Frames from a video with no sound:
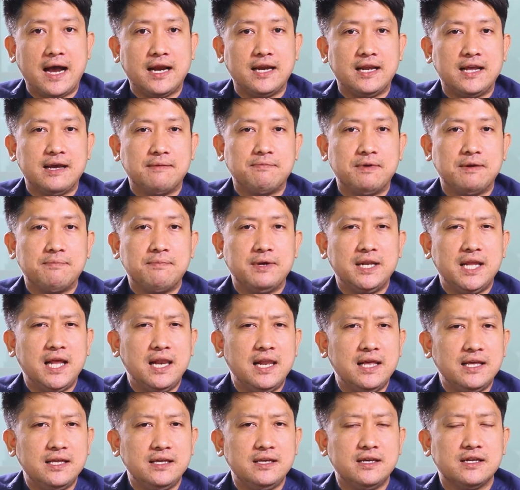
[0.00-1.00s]
งเนี่ย มันไม่ได้
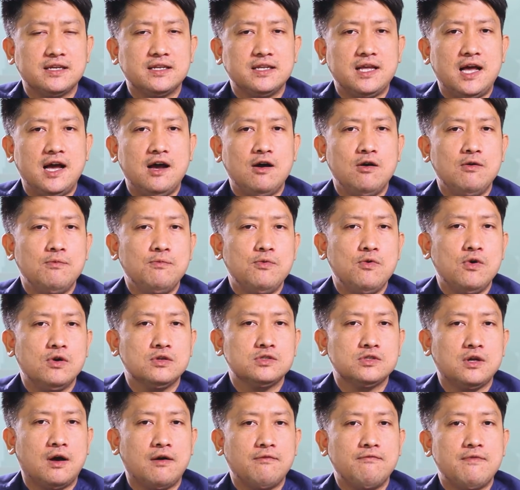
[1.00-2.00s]
ละเอียดเท่าพวก
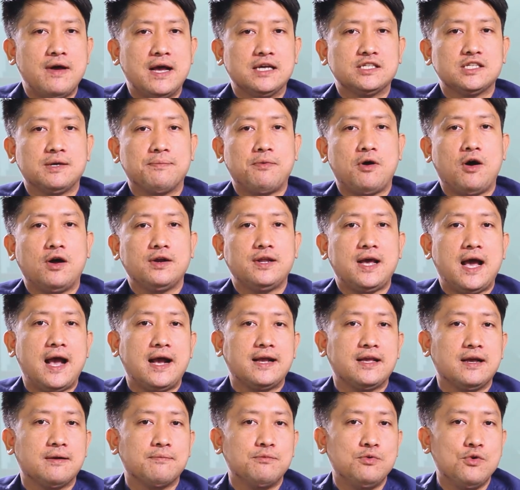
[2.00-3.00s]
ซอฟต์แวร์เฉพาะทาง
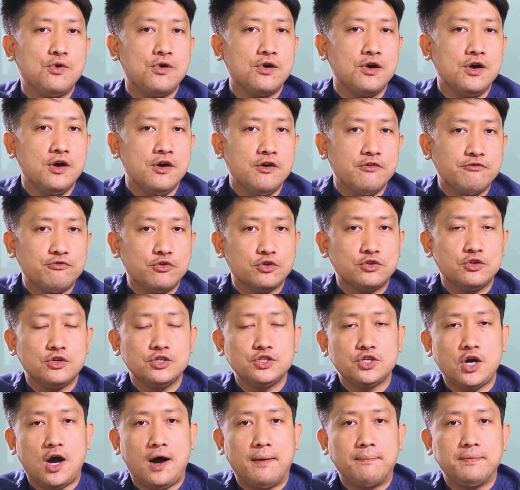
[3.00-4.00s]
อย่างพวก
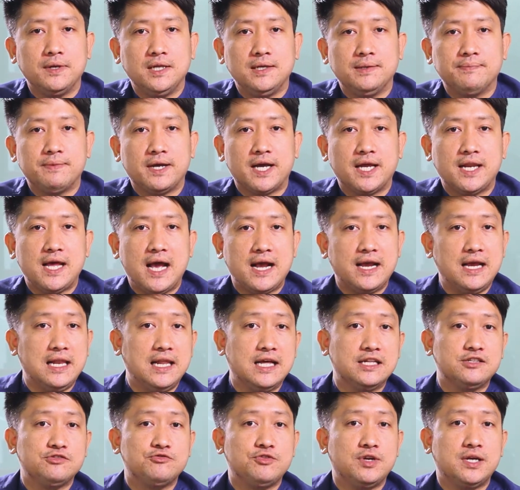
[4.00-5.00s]
Photoshop หรือแม้กระทั่ง
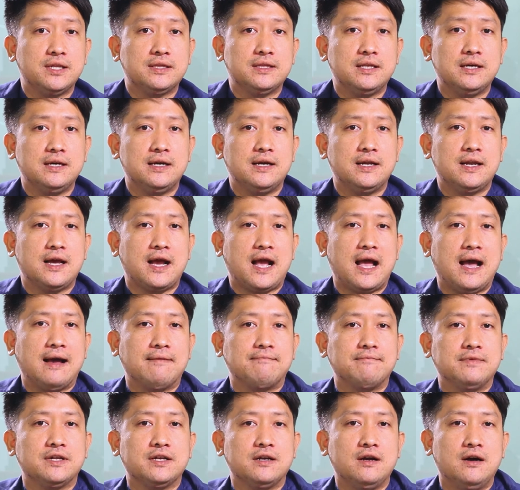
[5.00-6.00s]
Illustrator นะครับ
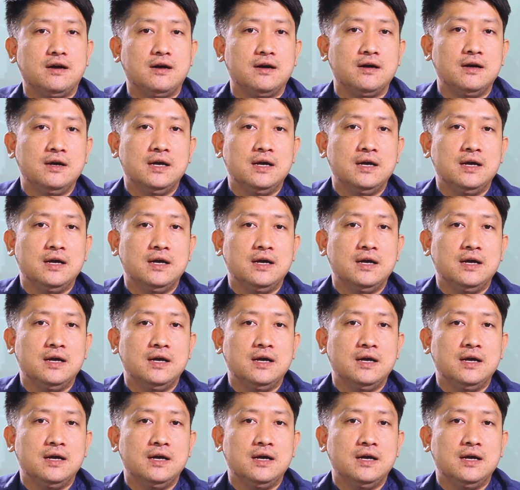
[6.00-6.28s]
มันก็